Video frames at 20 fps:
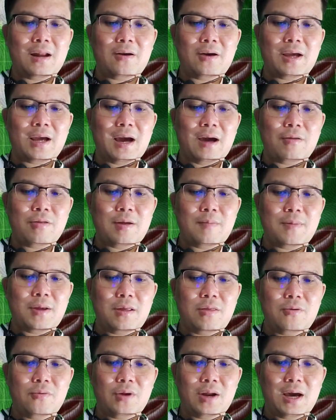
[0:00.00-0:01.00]
1,590
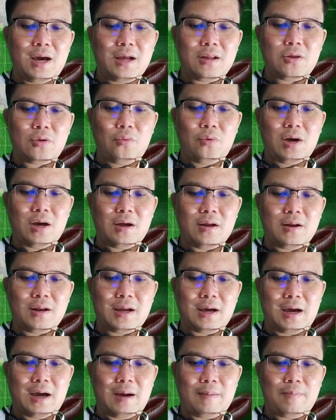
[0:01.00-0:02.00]
ที่ 05 ตัว
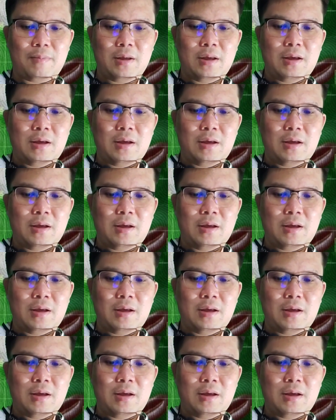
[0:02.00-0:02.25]
นะครับ